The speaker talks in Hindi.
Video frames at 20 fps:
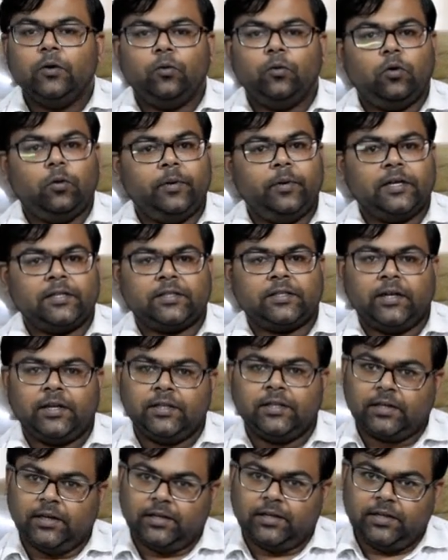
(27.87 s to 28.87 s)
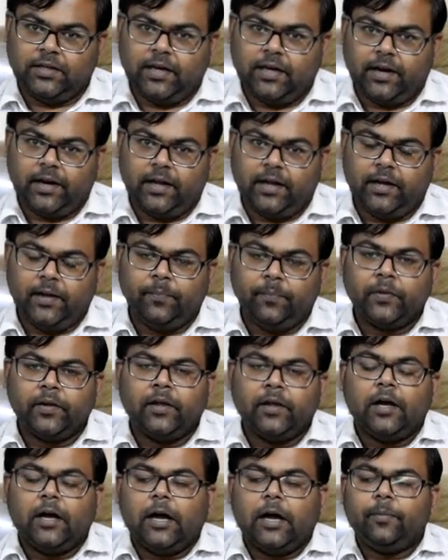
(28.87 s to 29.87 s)
वो भी स्थगित कर दिया गया है
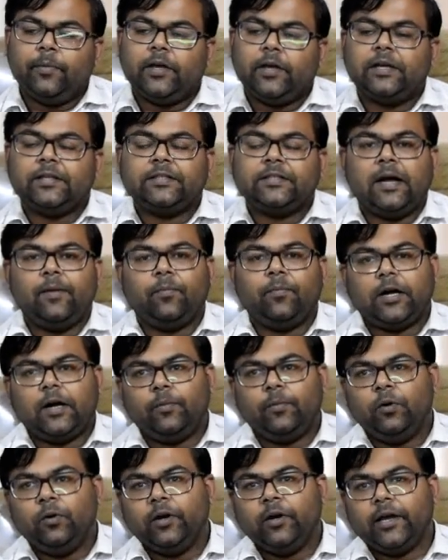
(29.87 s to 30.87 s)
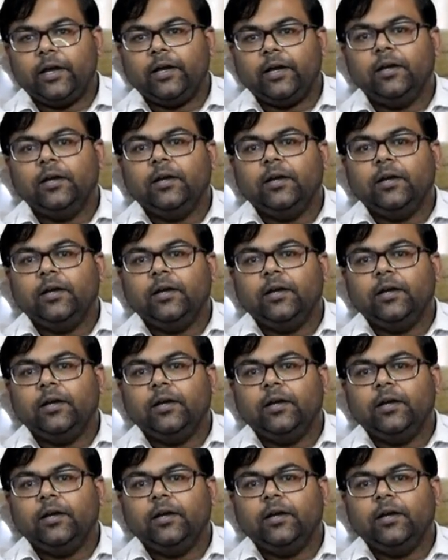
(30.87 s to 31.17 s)
अब ये एग्ज़ाम कब होंगे